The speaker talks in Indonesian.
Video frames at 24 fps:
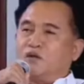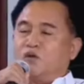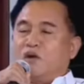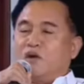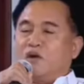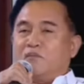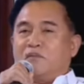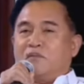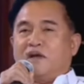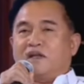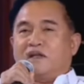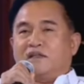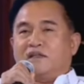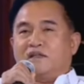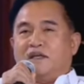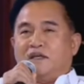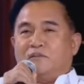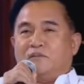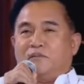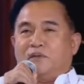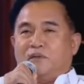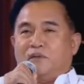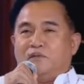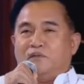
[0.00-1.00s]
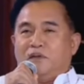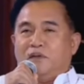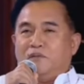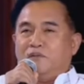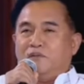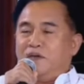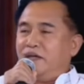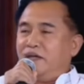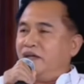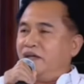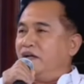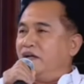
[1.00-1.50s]
sebagai ketua partai
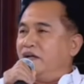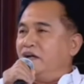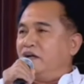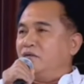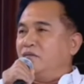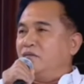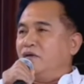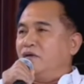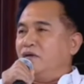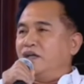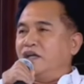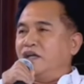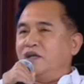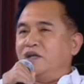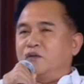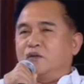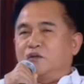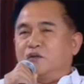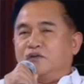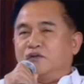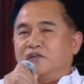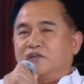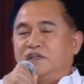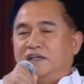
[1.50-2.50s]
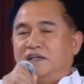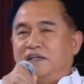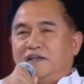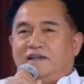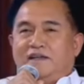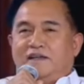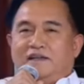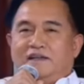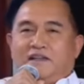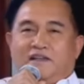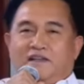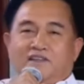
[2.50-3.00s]
PBB yang gak kebagian
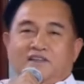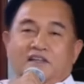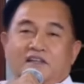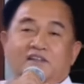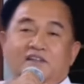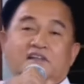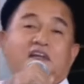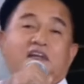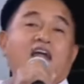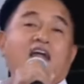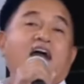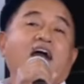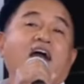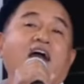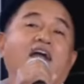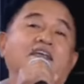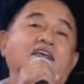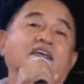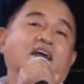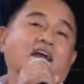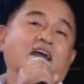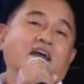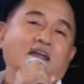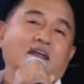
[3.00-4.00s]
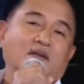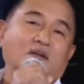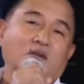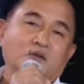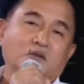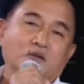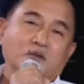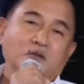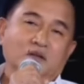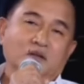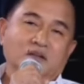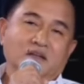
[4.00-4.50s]
kursi, ya saya senang aja
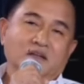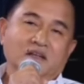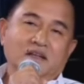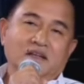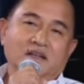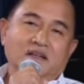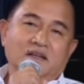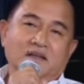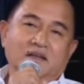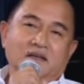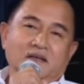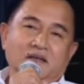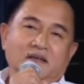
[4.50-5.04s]
nonton.